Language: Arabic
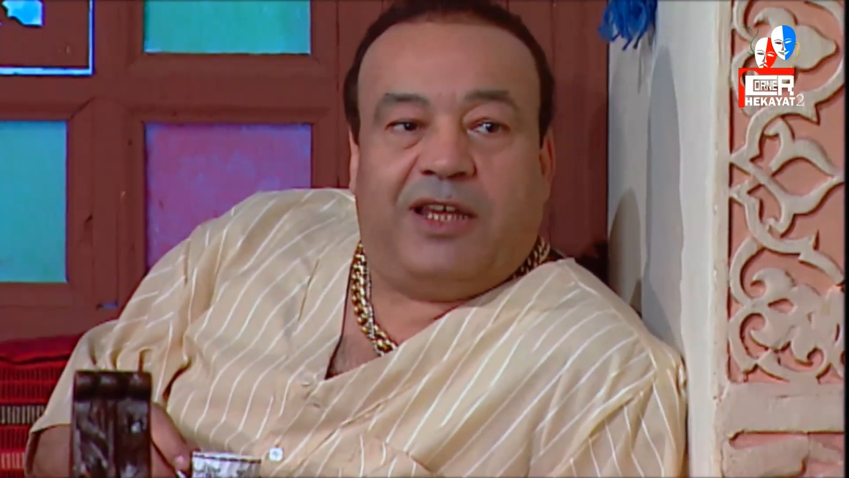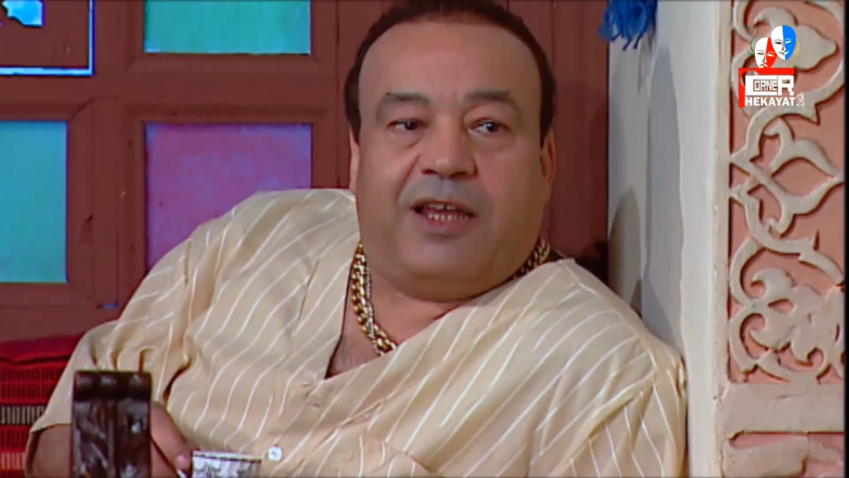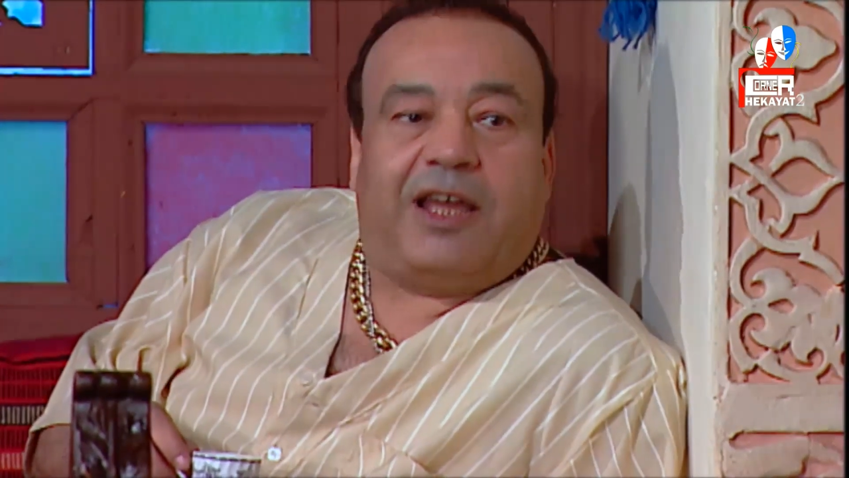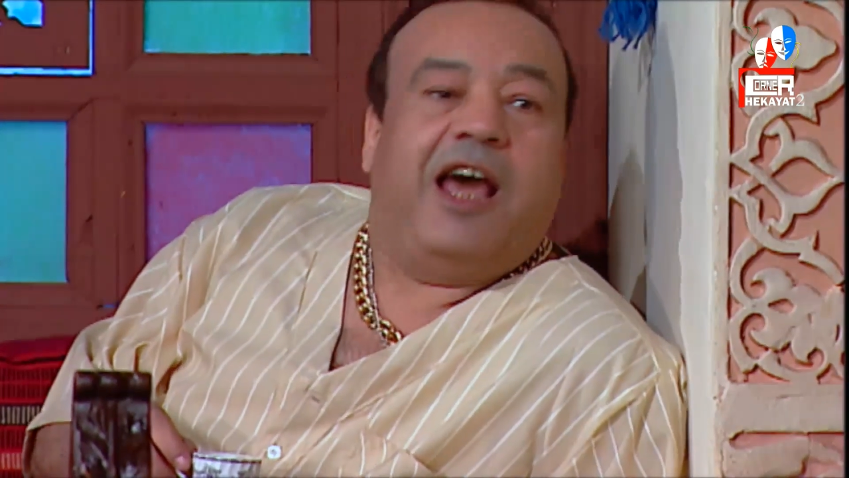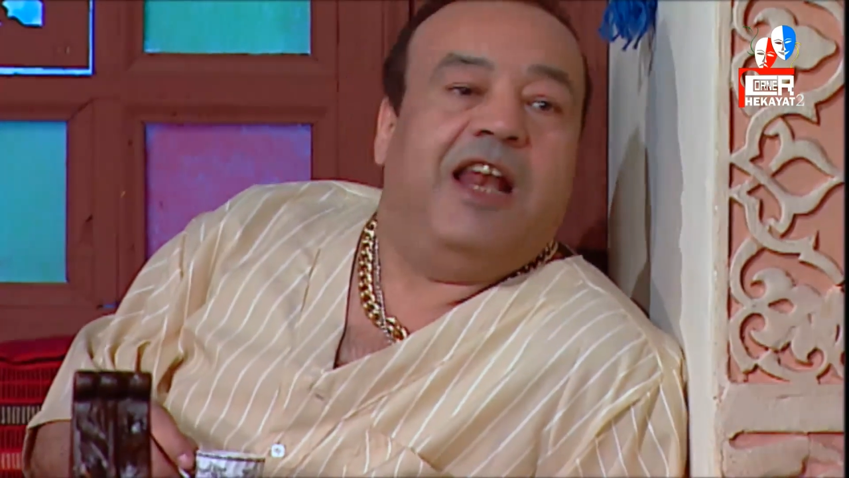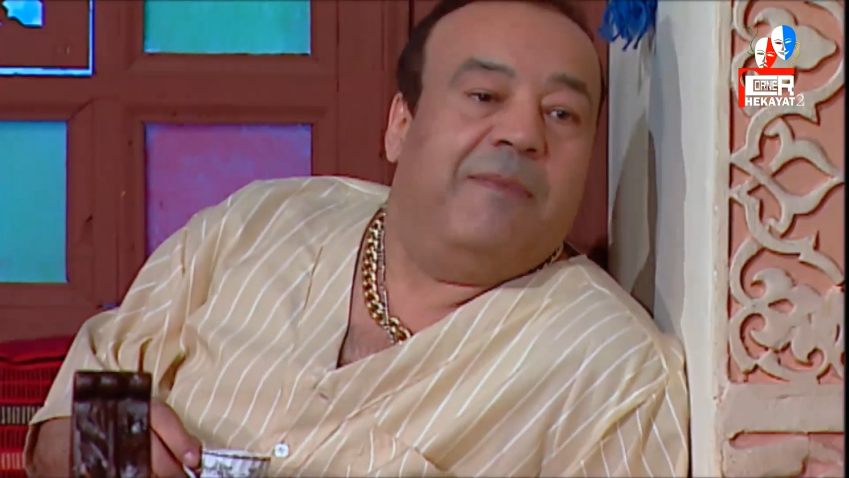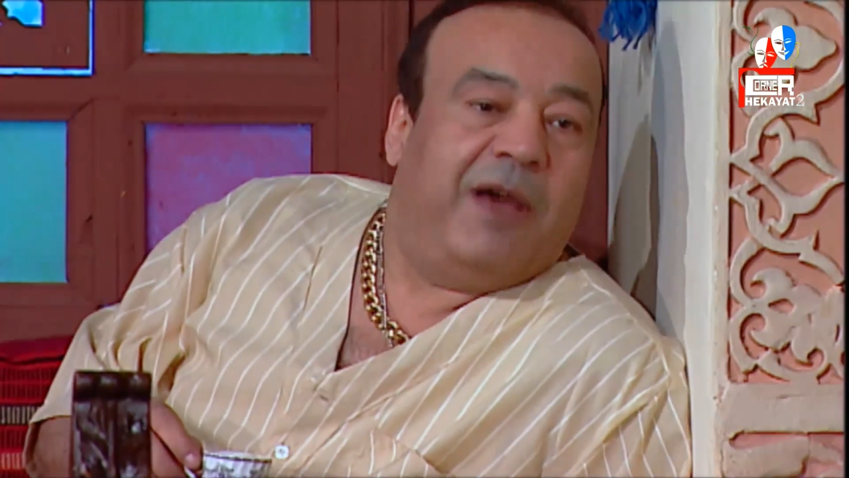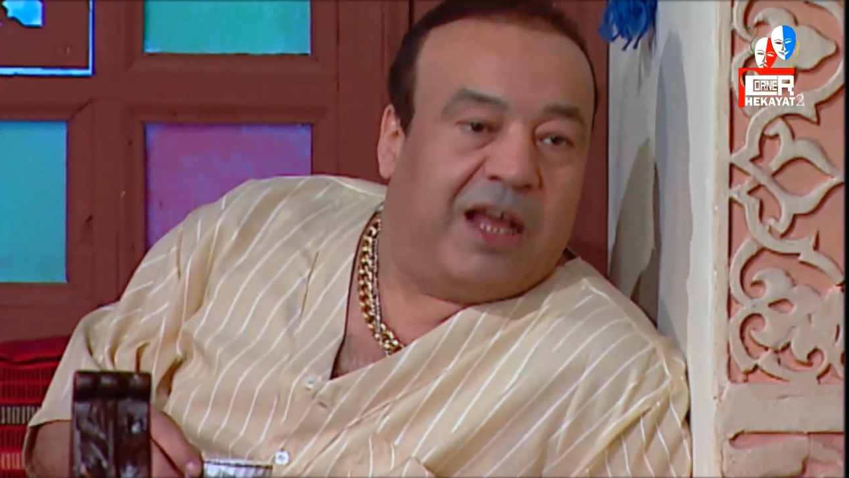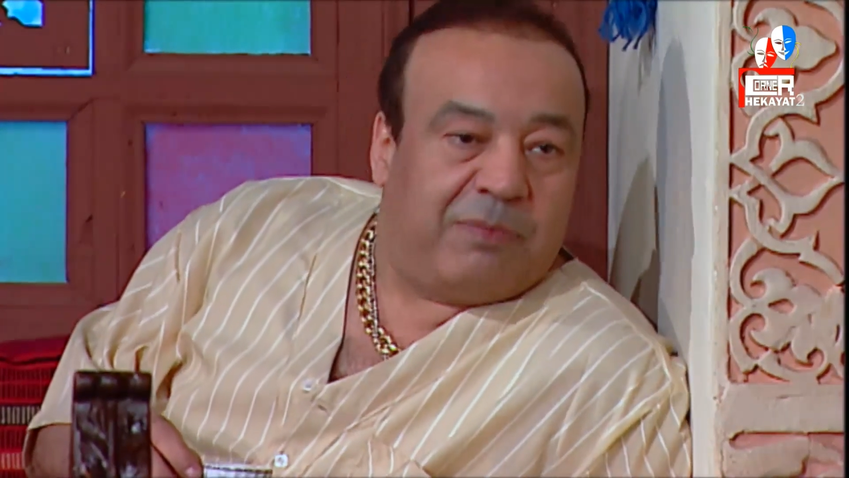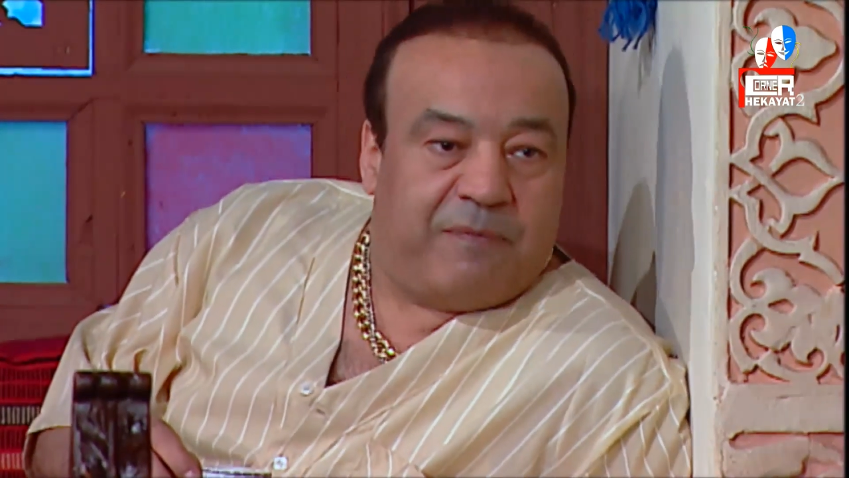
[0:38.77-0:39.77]
خلي
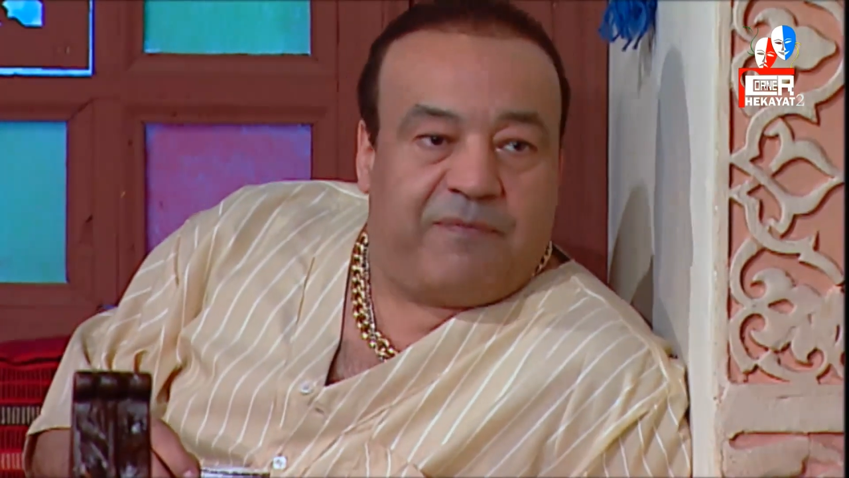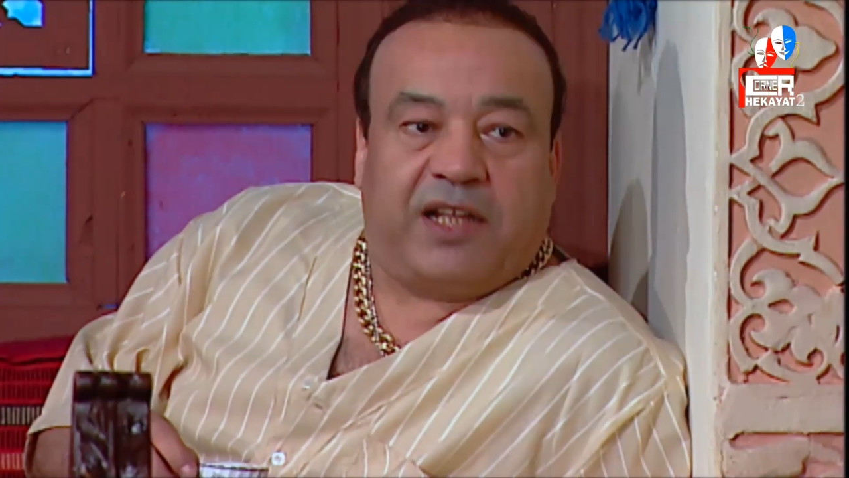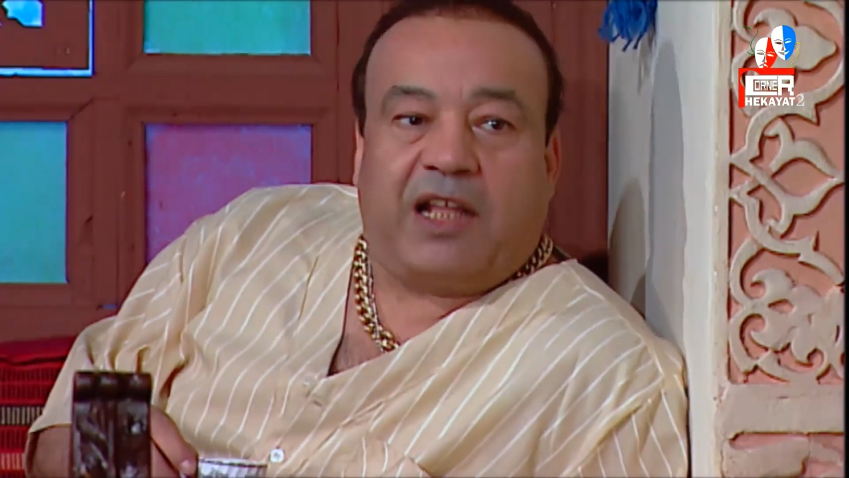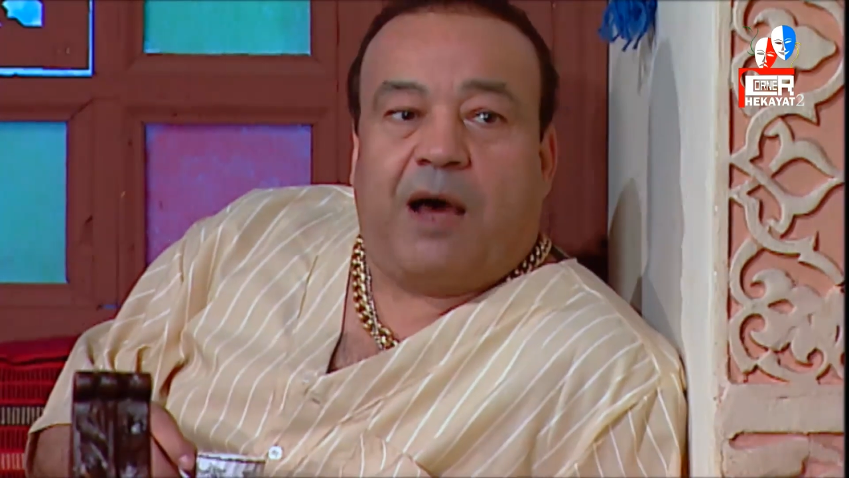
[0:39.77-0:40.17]
بالك من فتحي